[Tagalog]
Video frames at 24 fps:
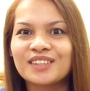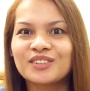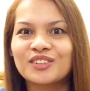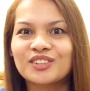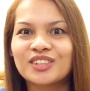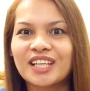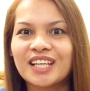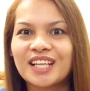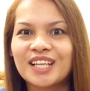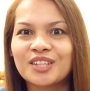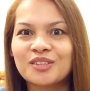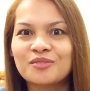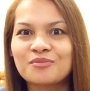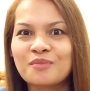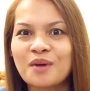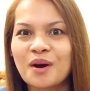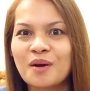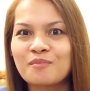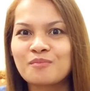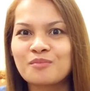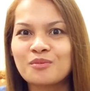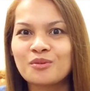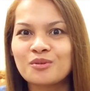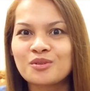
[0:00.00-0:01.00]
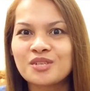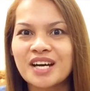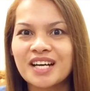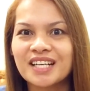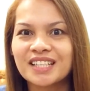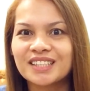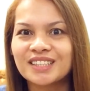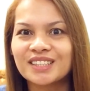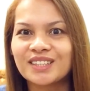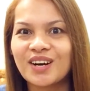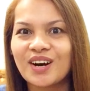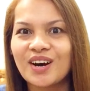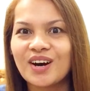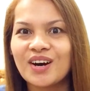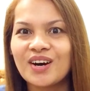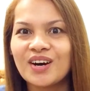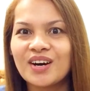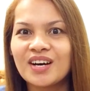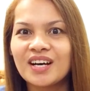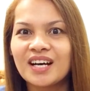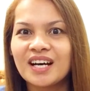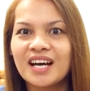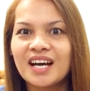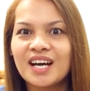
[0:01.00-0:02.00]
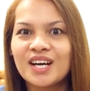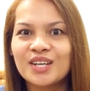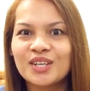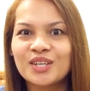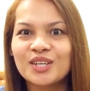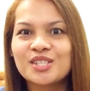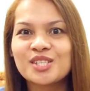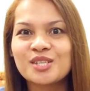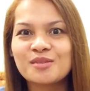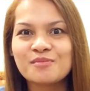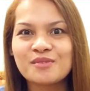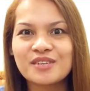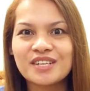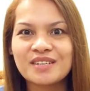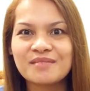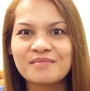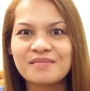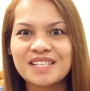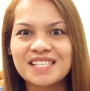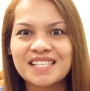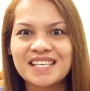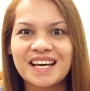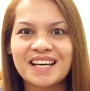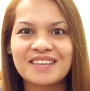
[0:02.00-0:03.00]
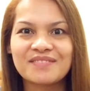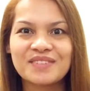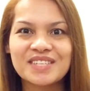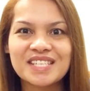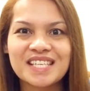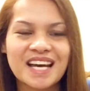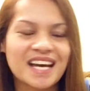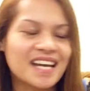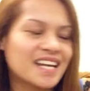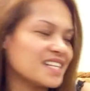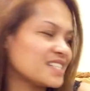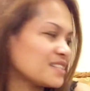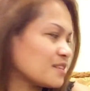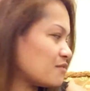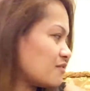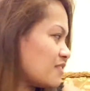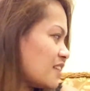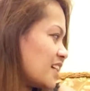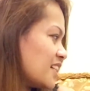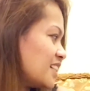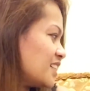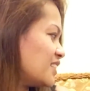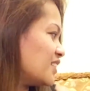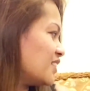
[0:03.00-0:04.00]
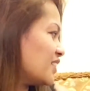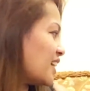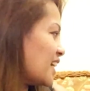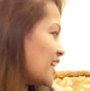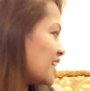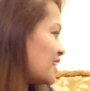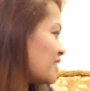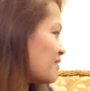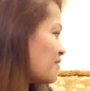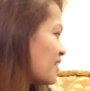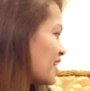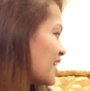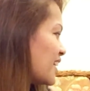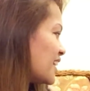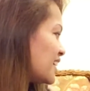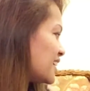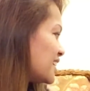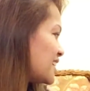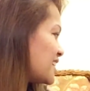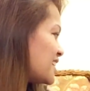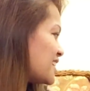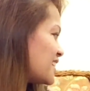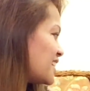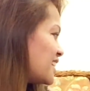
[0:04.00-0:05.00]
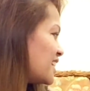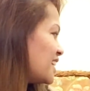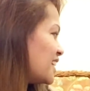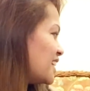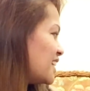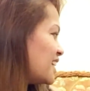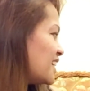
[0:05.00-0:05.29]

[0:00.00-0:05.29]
to talaga itong mga pusang to. Gusto mo rin masa masali sa vlog ko, Kati Bells?